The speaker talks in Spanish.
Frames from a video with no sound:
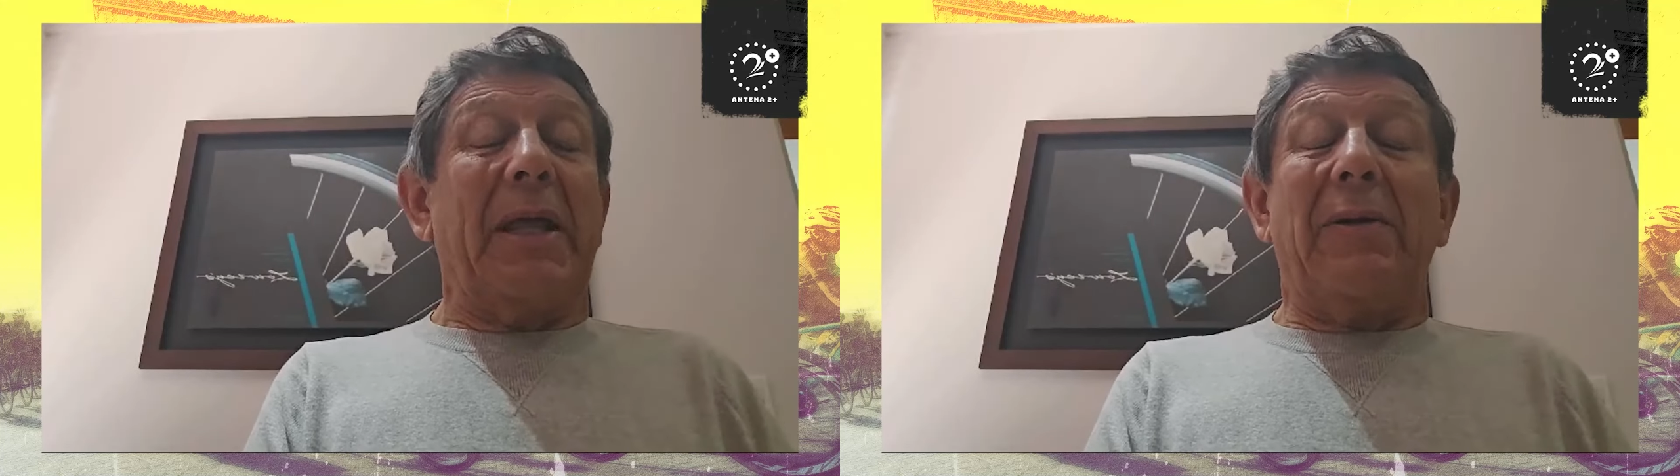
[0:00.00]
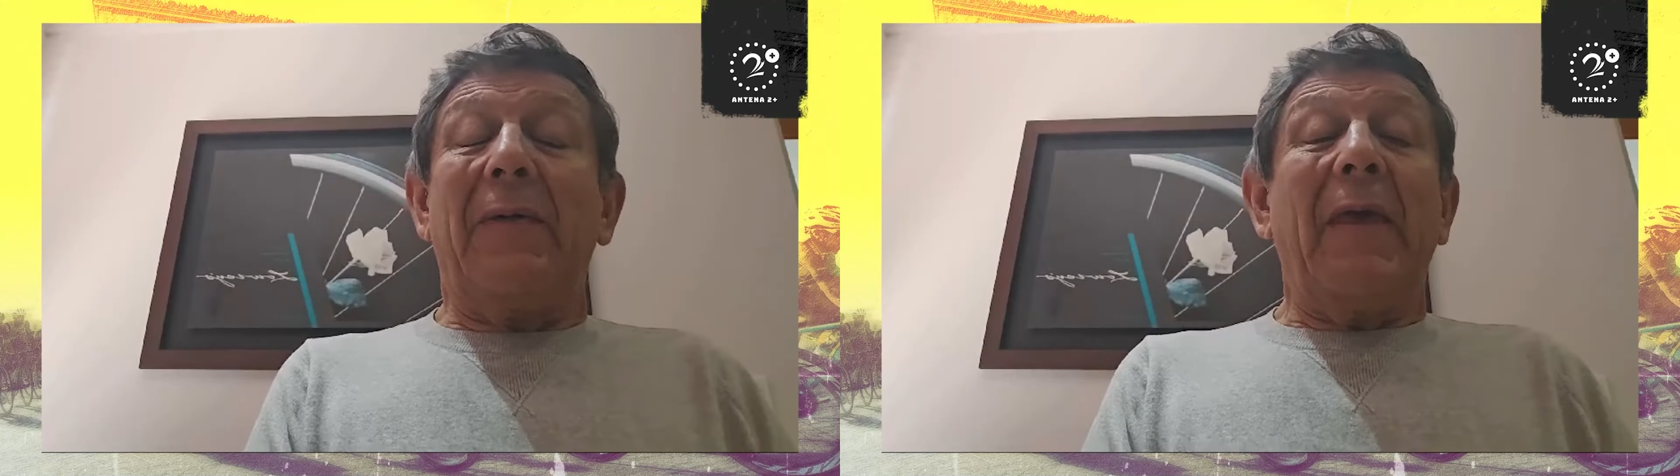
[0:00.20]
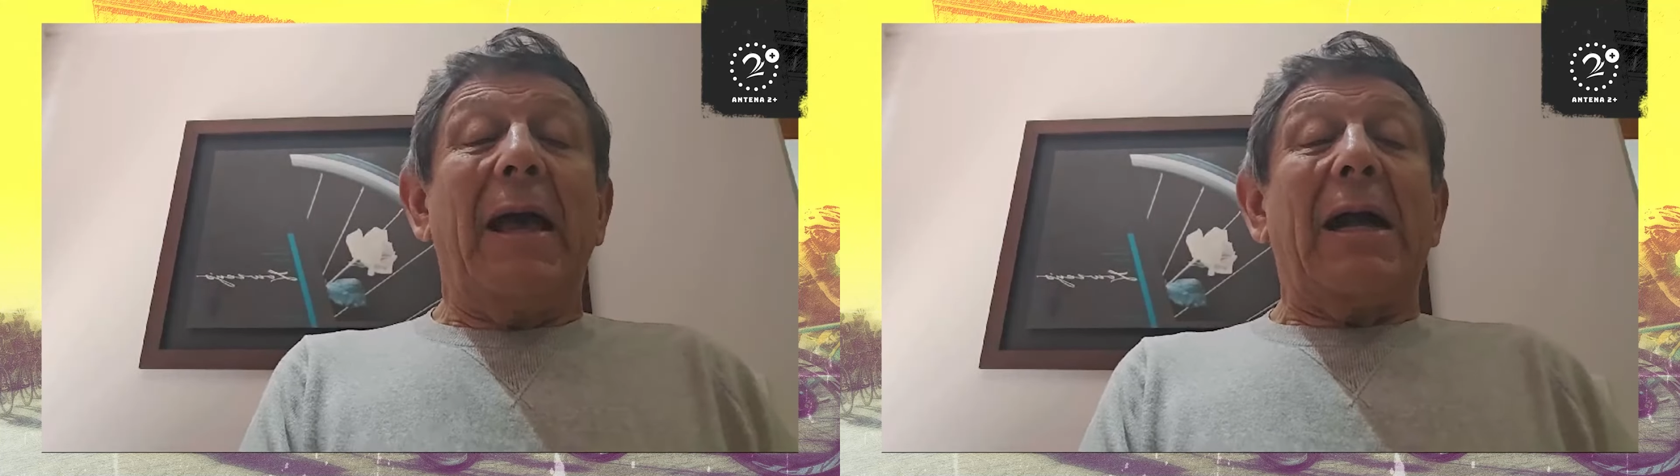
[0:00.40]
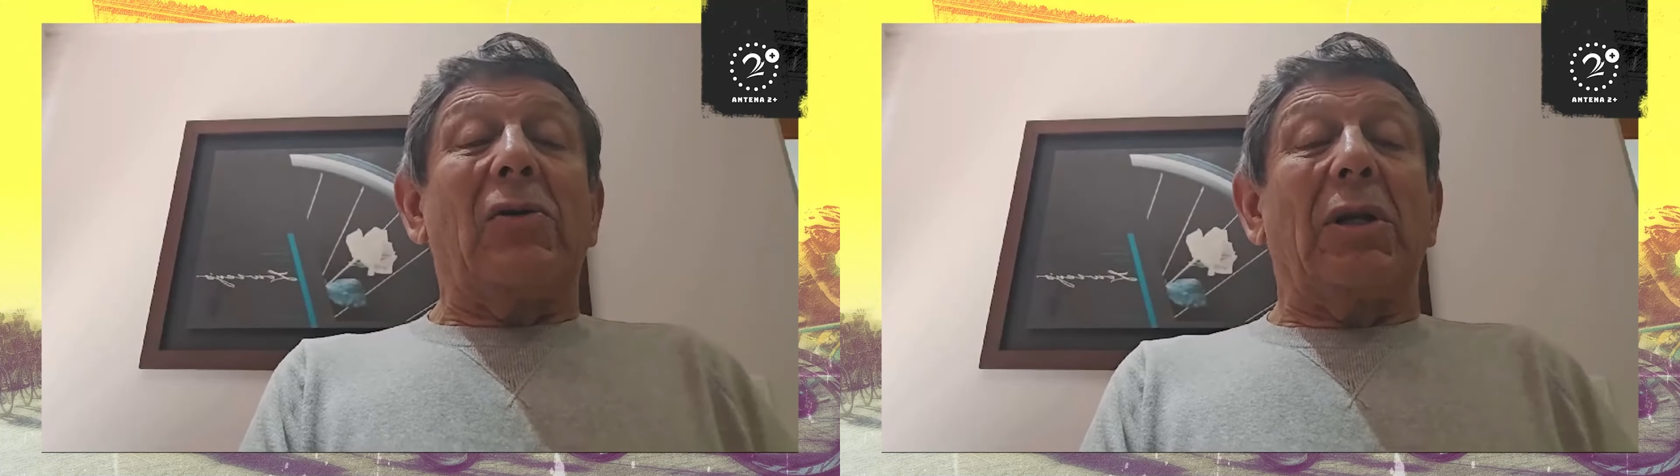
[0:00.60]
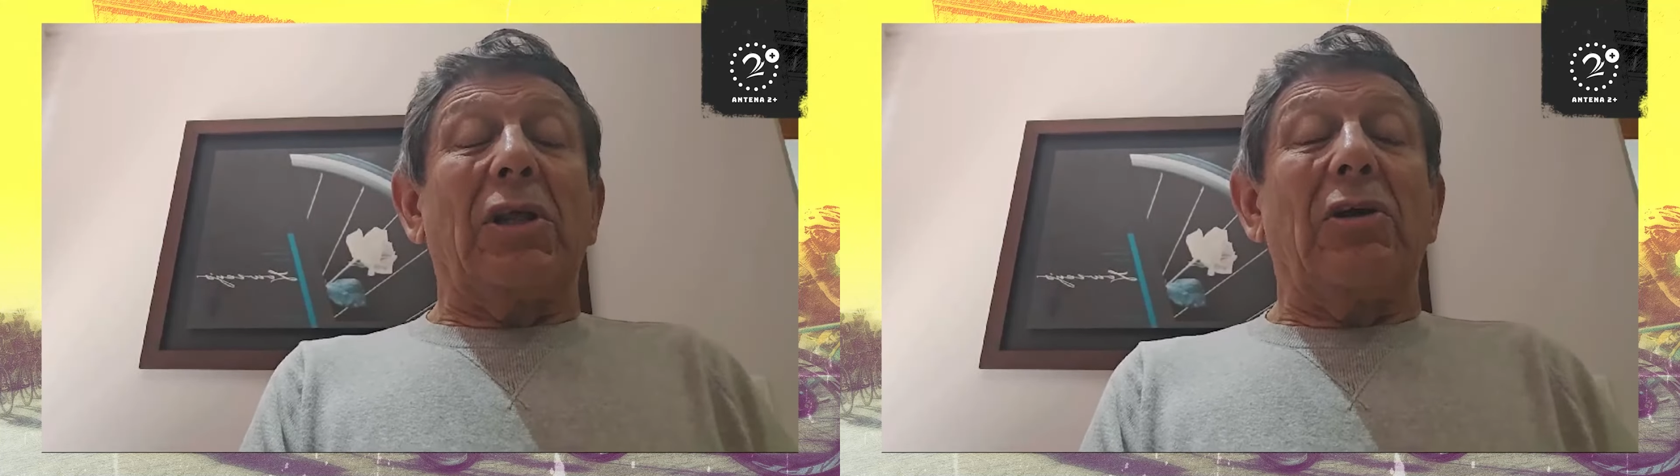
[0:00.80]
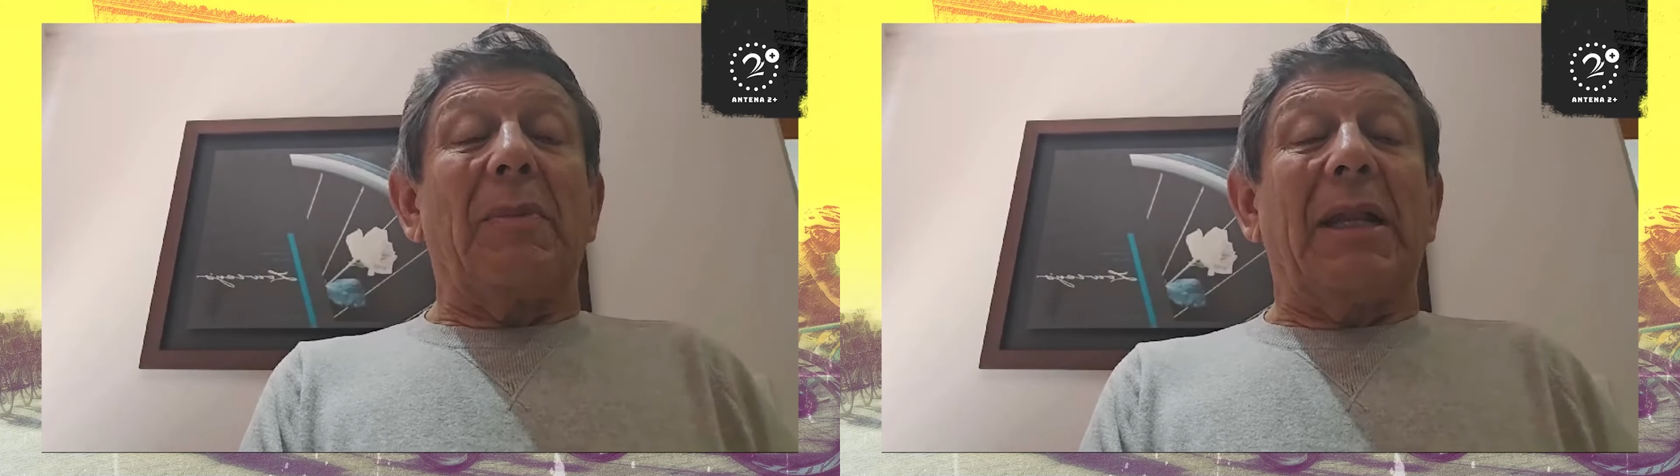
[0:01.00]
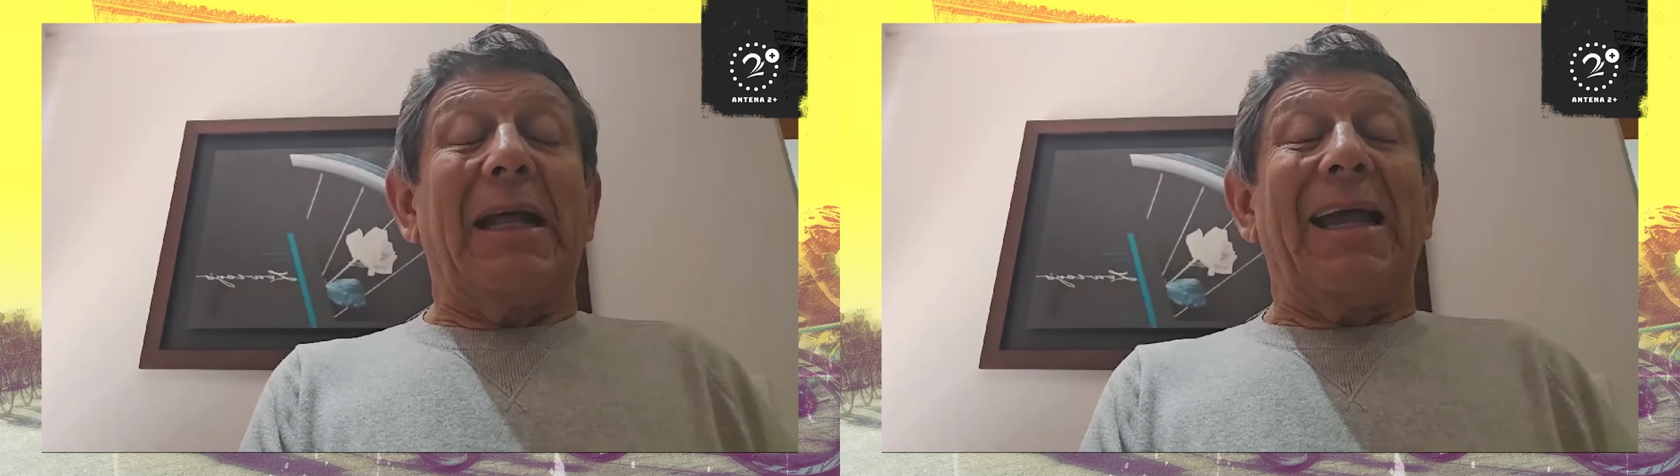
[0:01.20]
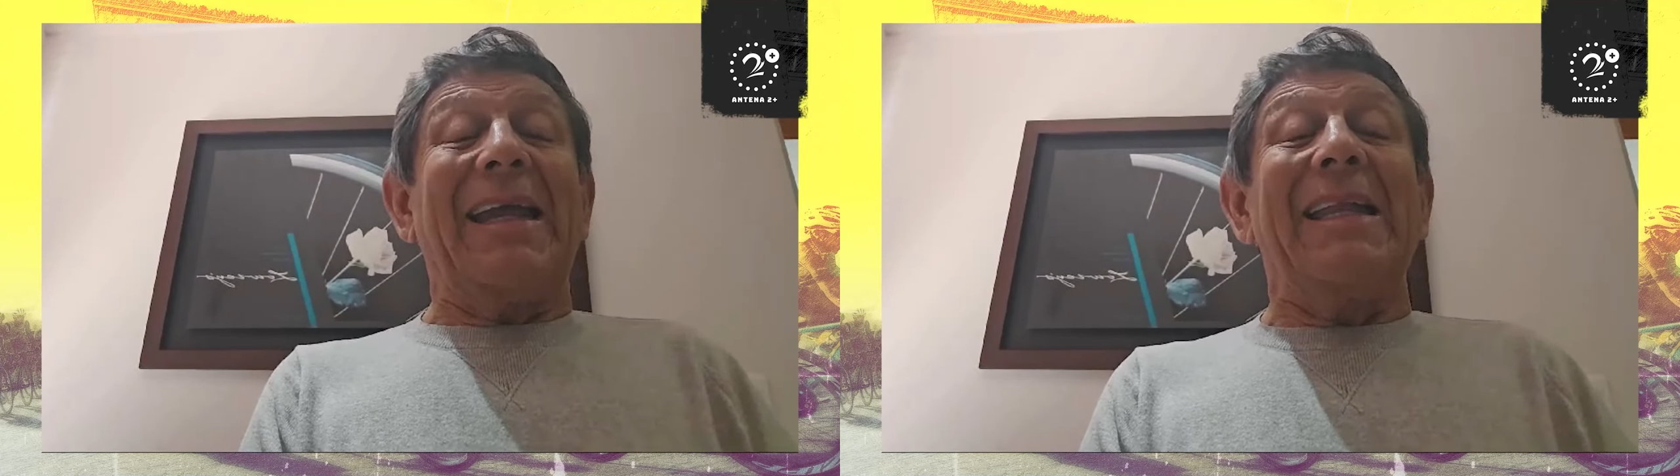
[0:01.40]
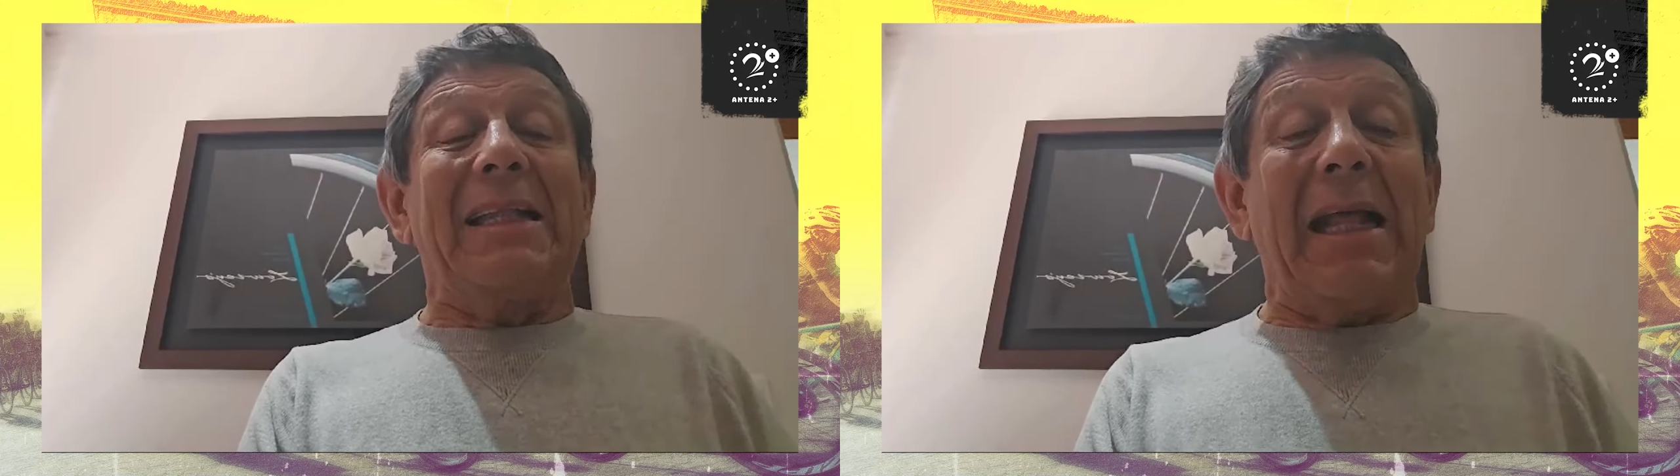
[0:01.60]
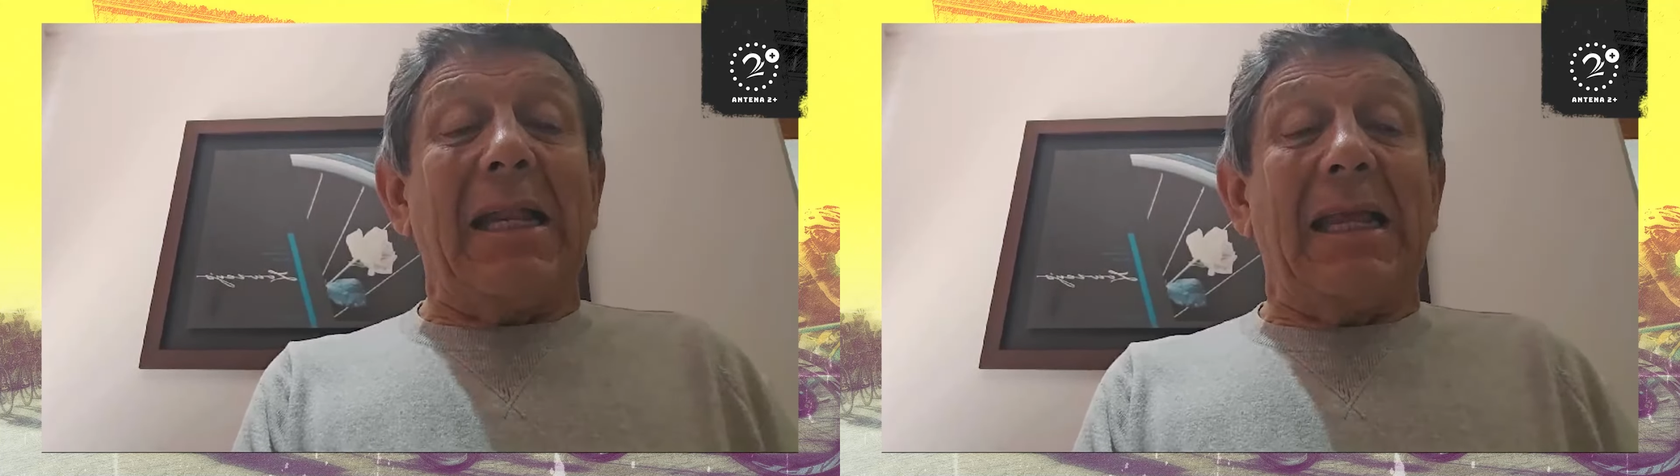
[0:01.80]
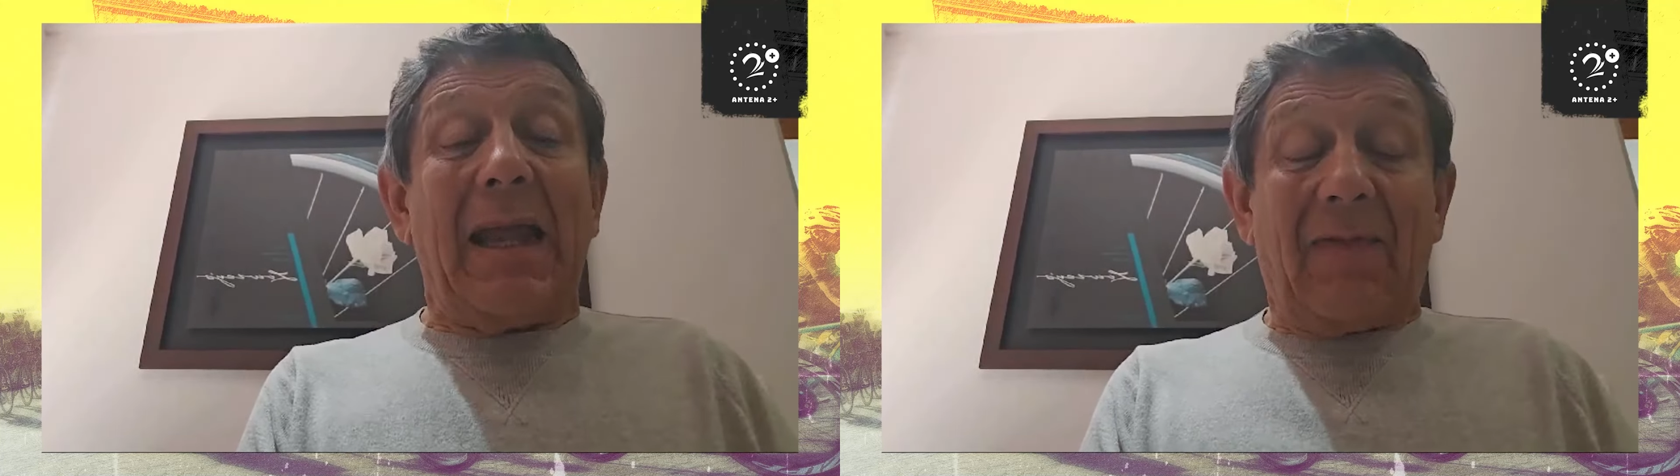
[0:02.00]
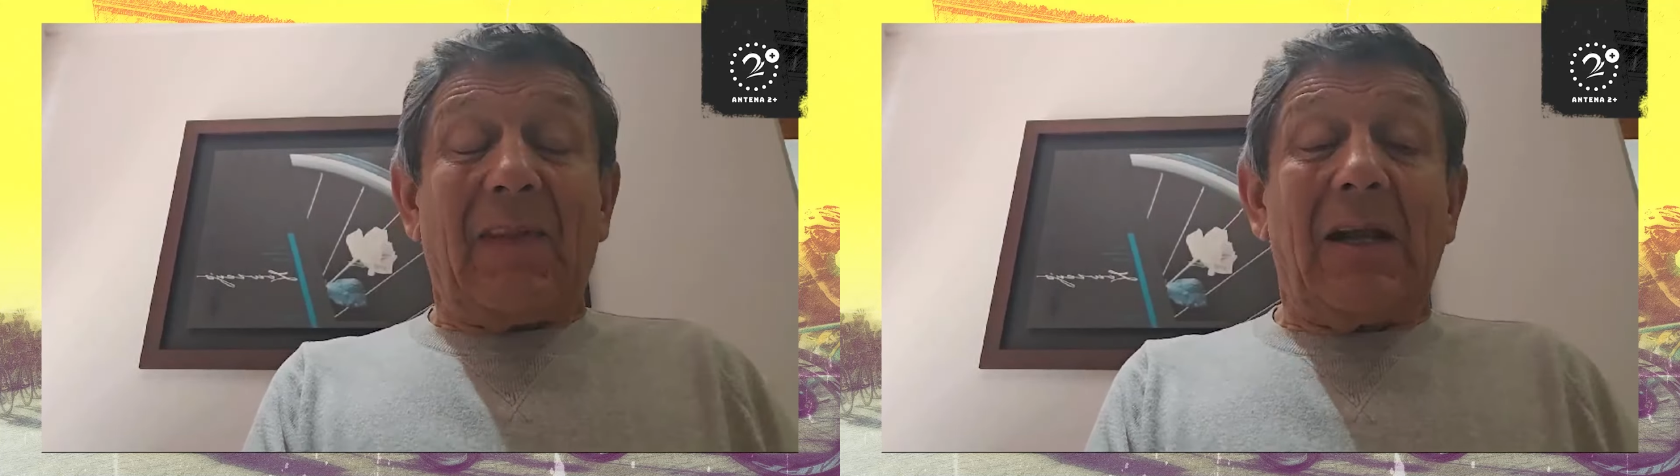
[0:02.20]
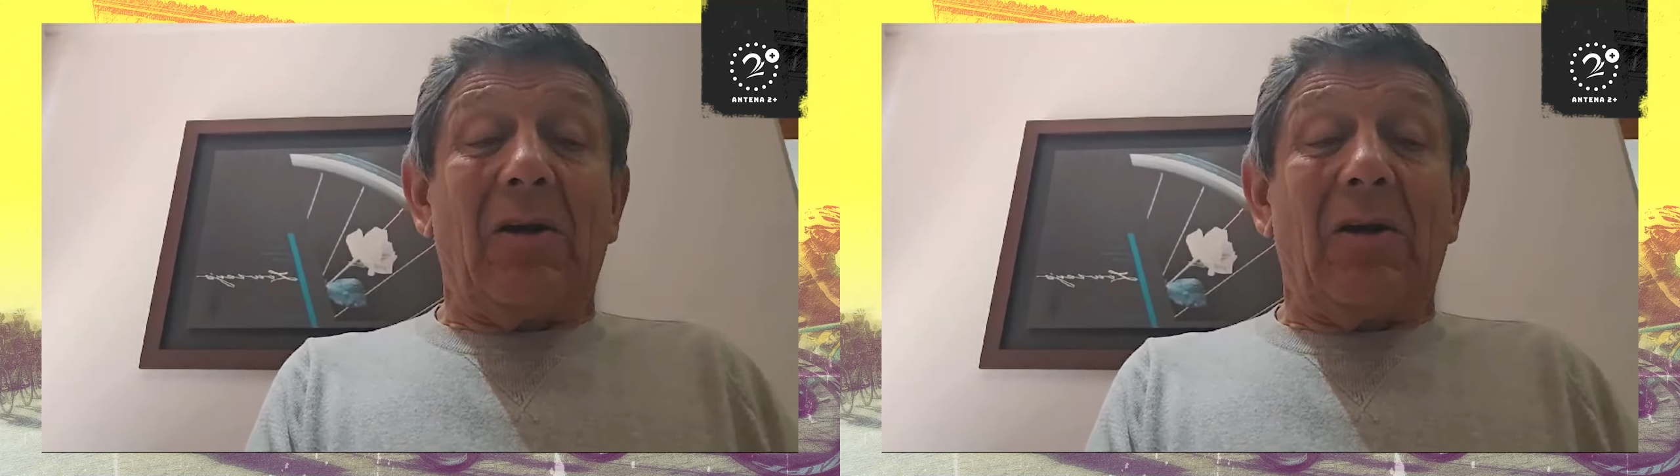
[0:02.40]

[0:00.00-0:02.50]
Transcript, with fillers: pero ha corrido de manera inteligente,